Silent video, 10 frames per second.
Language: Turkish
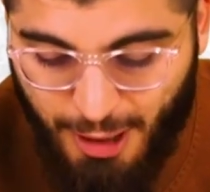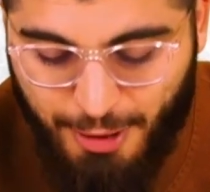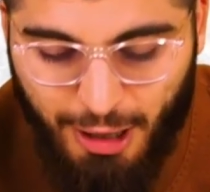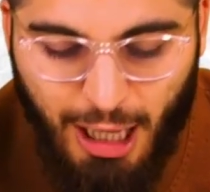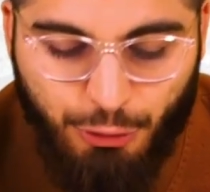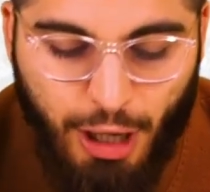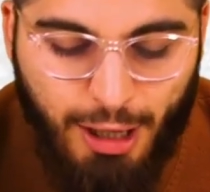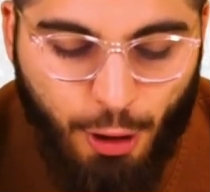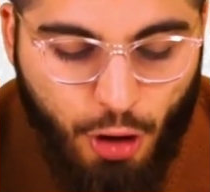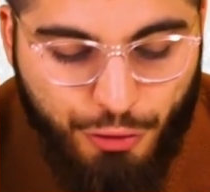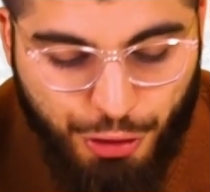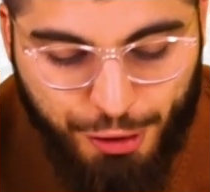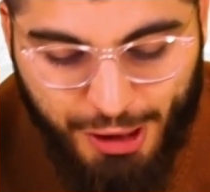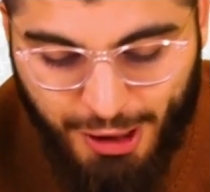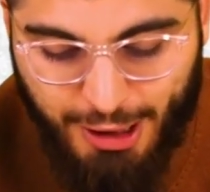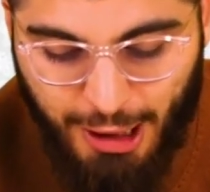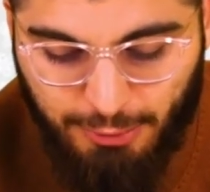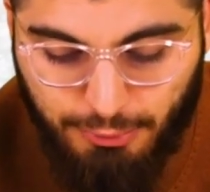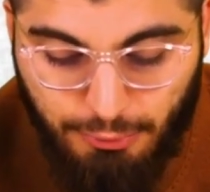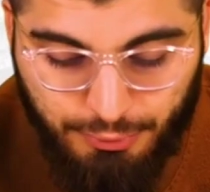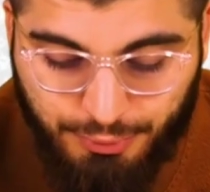Tabi Allahu Teala övünüyor dedik ya.